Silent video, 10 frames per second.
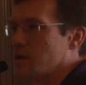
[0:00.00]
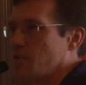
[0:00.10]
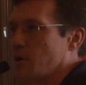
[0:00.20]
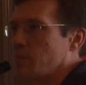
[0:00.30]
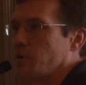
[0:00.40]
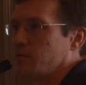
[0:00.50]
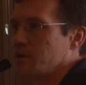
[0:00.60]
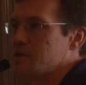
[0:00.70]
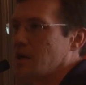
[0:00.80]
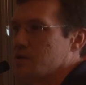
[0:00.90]
d'avoir un prof
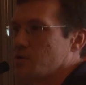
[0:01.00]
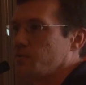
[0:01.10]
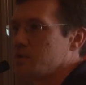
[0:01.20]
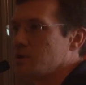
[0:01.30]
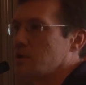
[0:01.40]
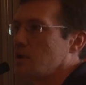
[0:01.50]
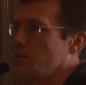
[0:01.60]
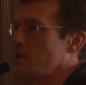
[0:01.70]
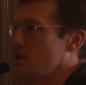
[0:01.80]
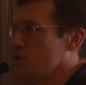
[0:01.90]
d'éducation physique qui,
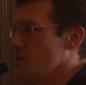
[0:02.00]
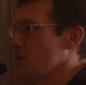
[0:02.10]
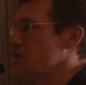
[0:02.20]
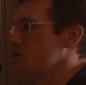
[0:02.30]
lui, est un des